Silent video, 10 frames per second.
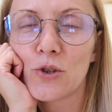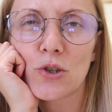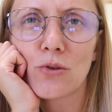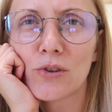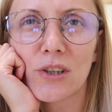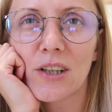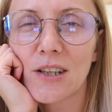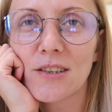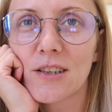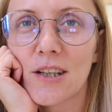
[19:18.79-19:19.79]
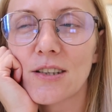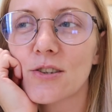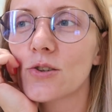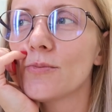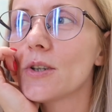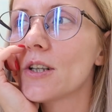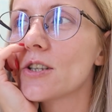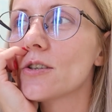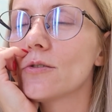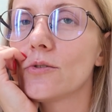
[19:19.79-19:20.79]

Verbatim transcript: Чеснок такая зараза, что мне кажется,